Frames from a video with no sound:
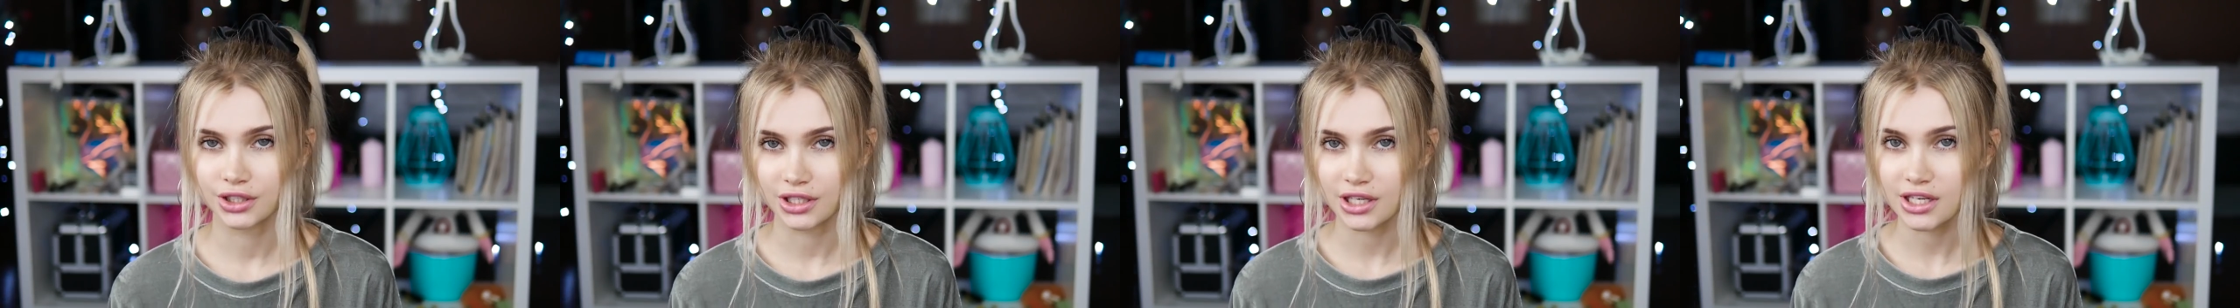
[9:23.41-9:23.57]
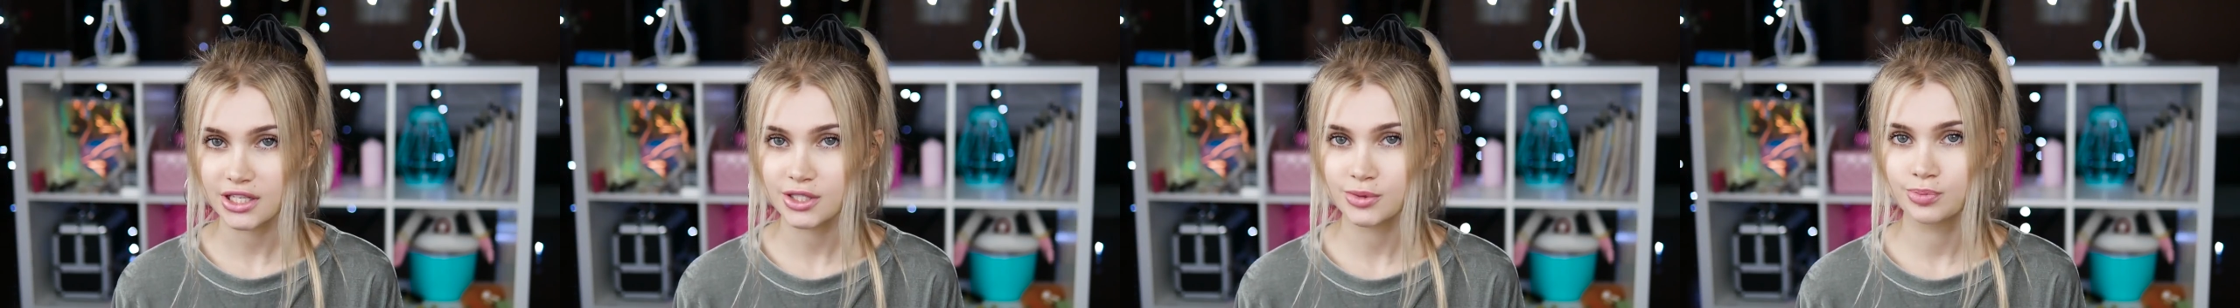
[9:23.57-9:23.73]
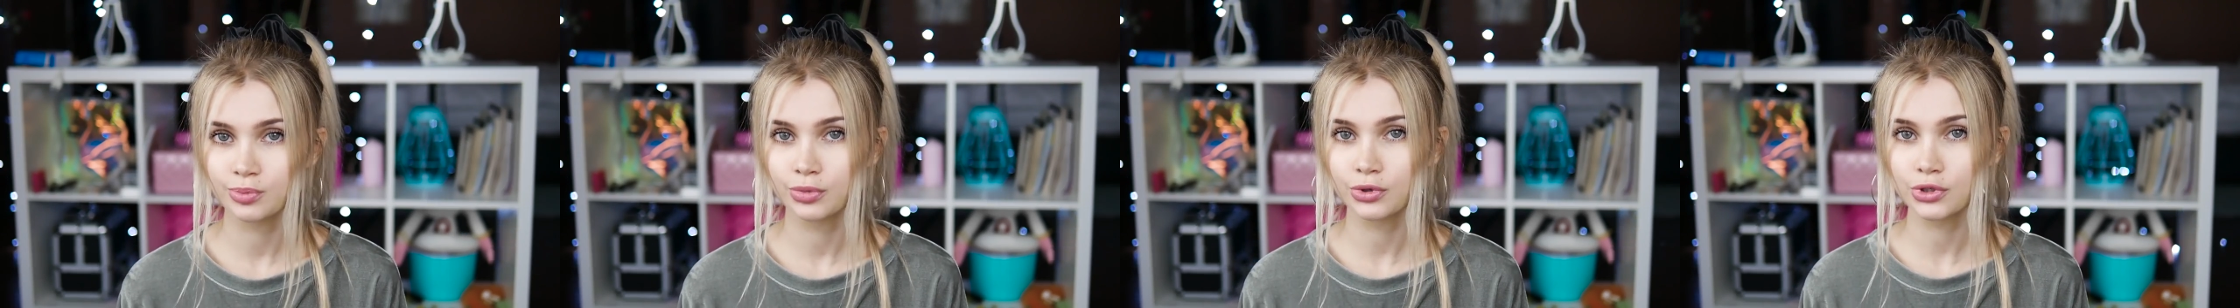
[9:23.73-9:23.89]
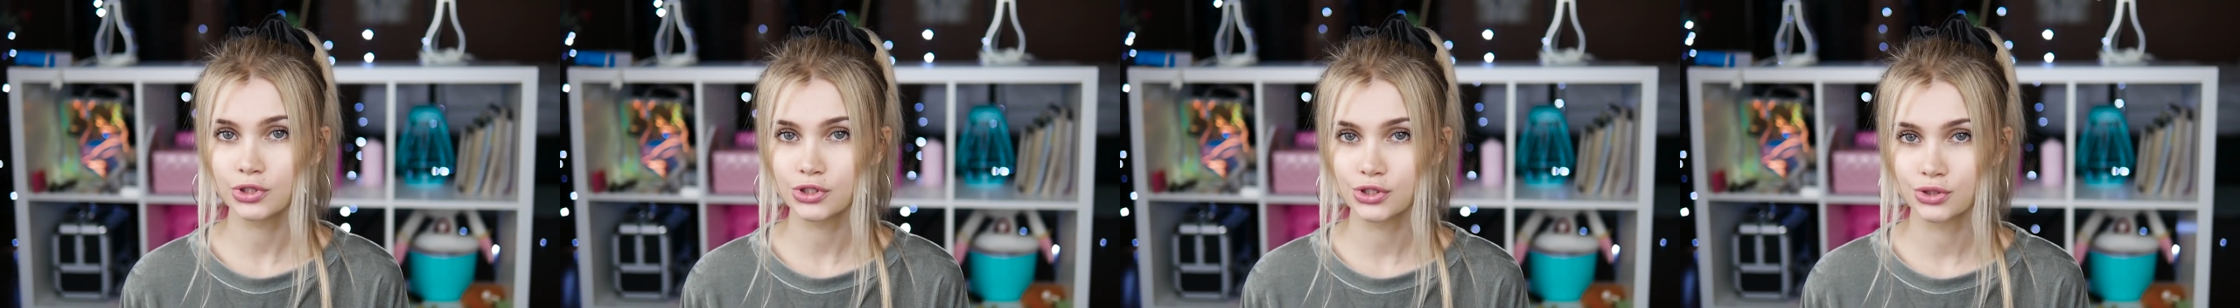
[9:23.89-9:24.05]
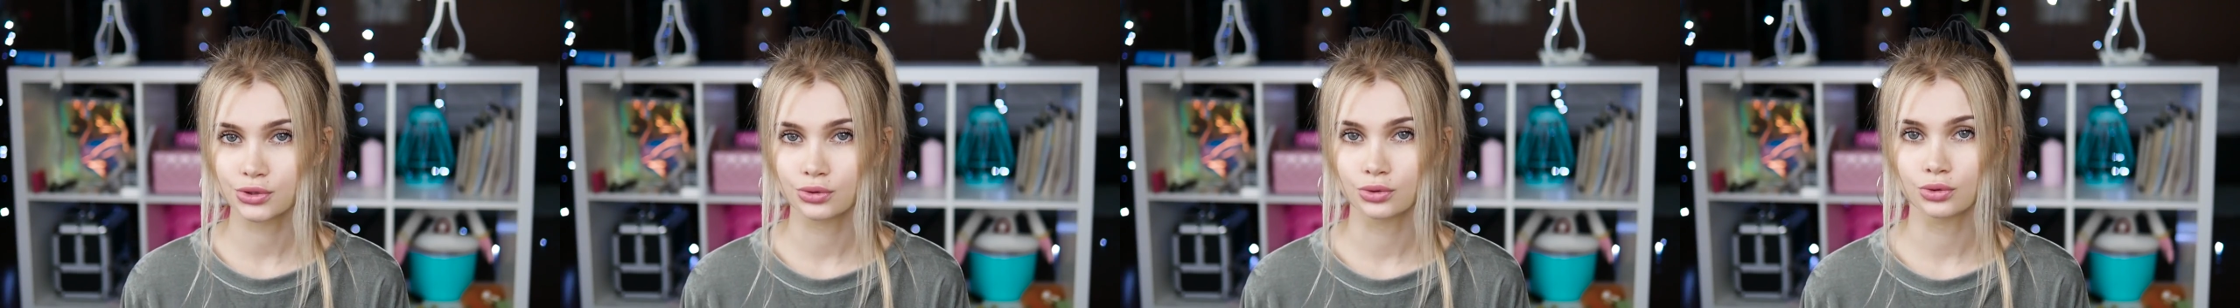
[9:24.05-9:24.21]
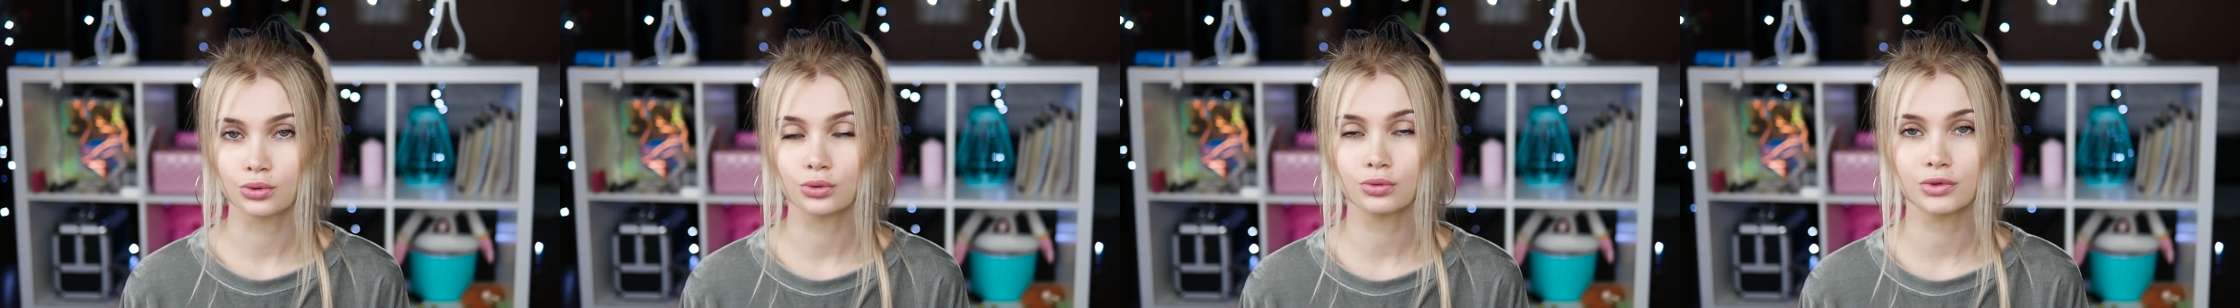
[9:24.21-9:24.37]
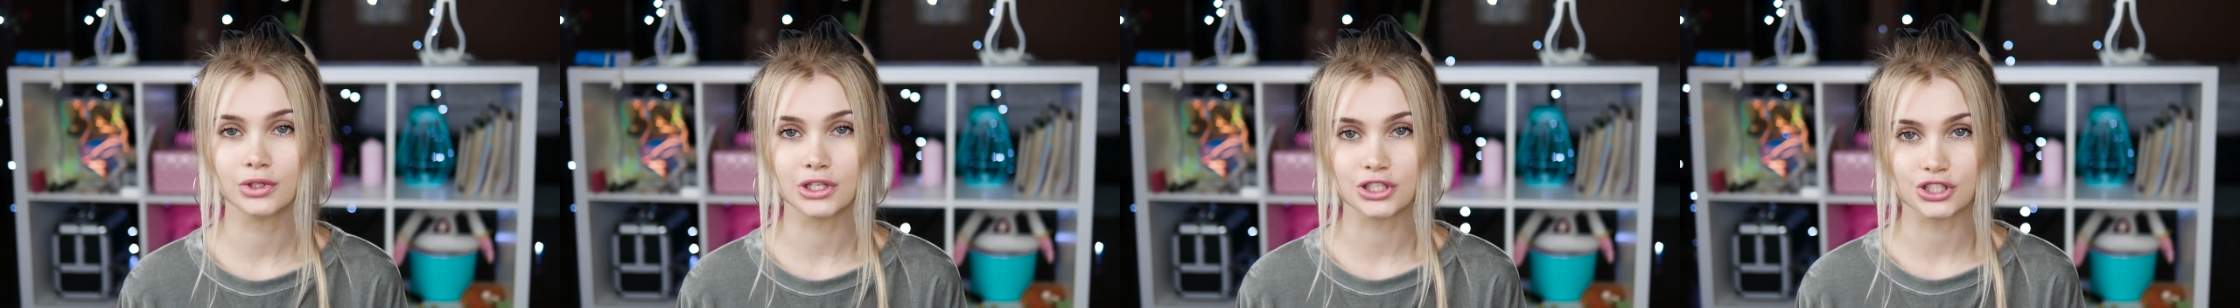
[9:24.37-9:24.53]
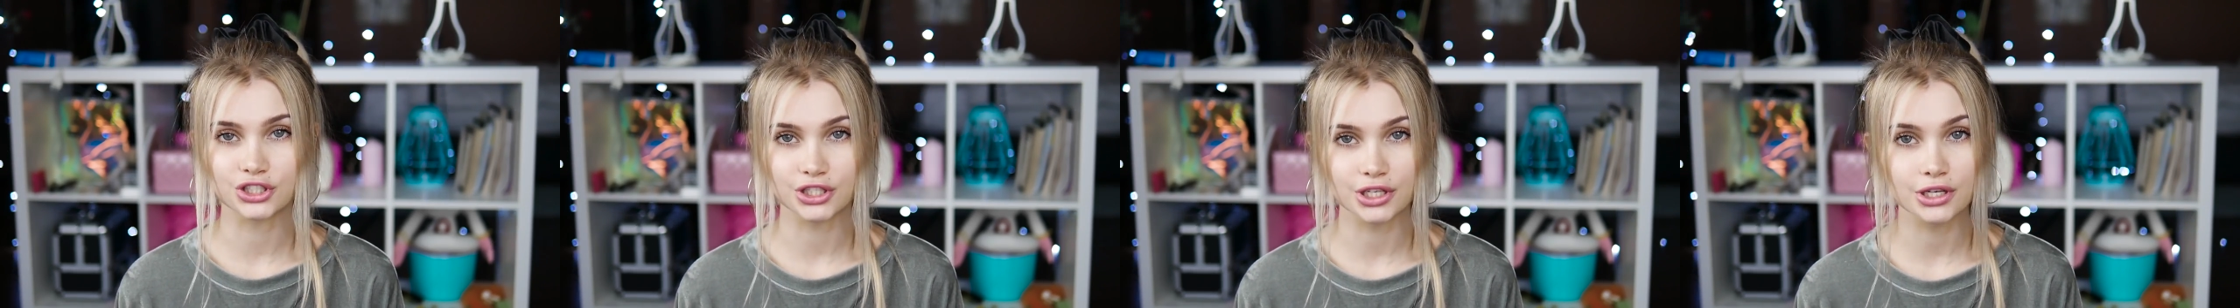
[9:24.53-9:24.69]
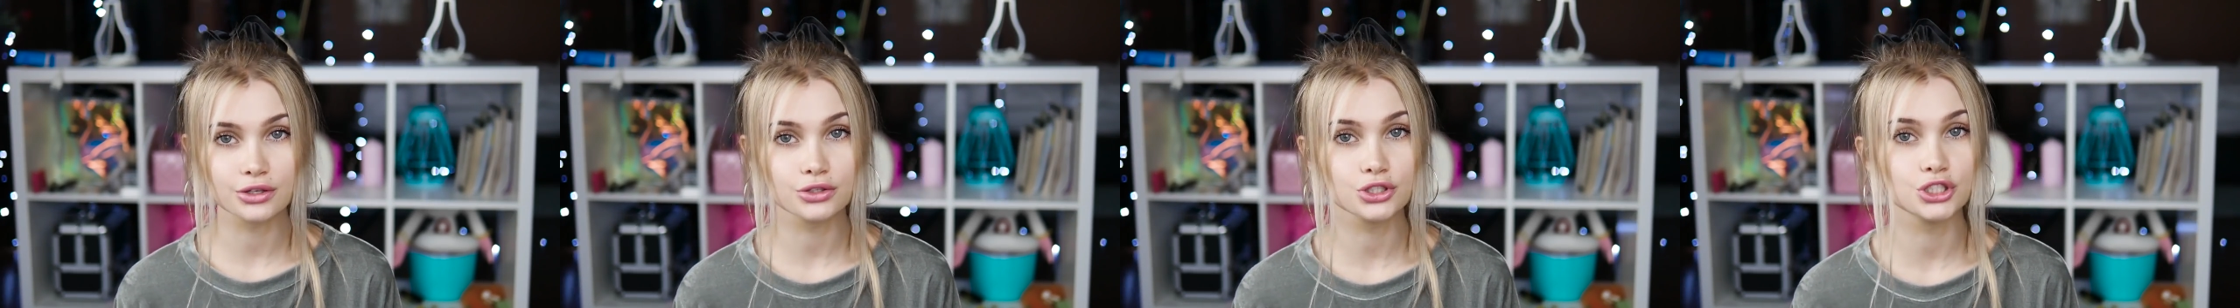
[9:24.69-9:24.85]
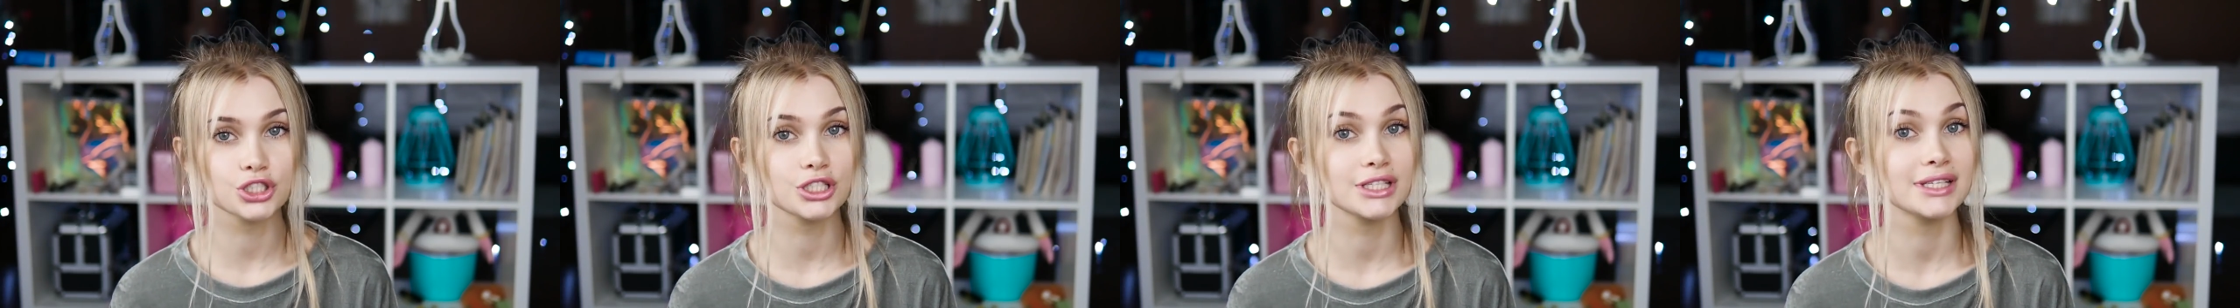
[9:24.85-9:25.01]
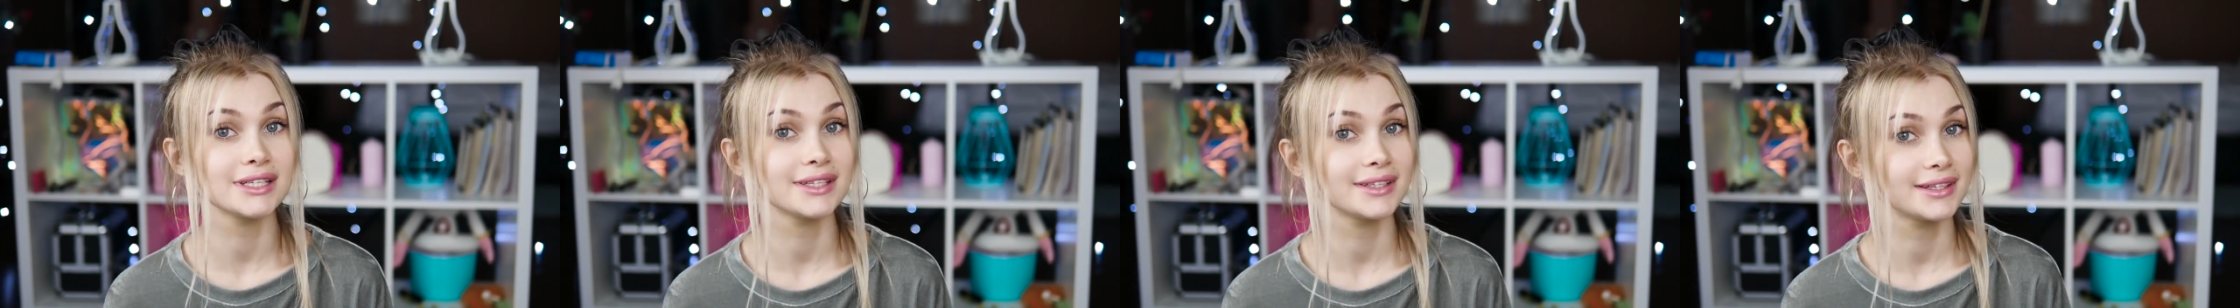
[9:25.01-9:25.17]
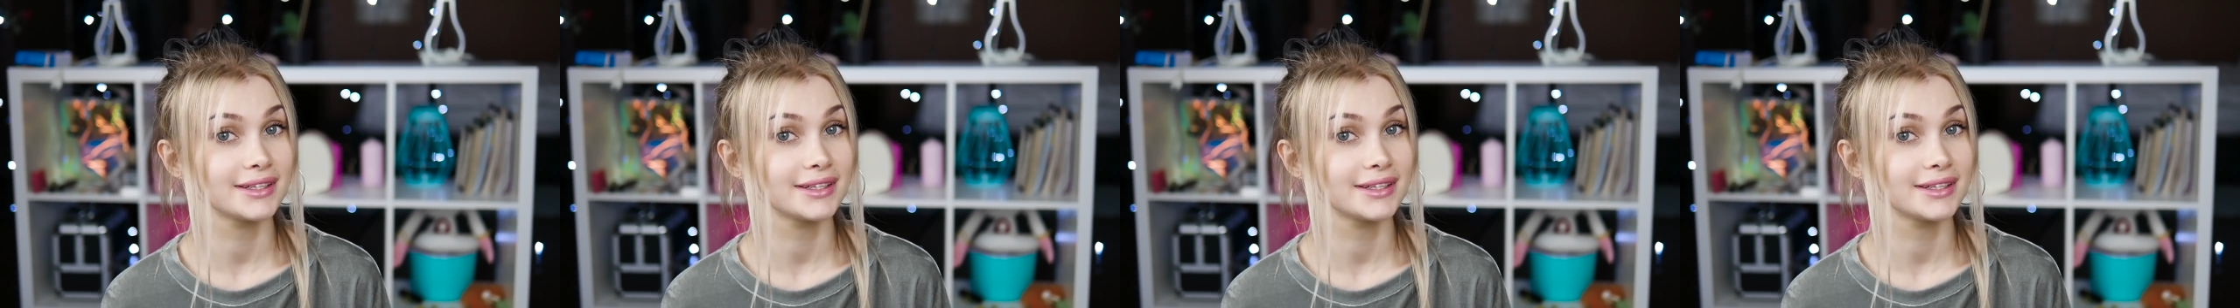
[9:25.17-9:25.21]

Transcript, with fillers: я использую увлажняющий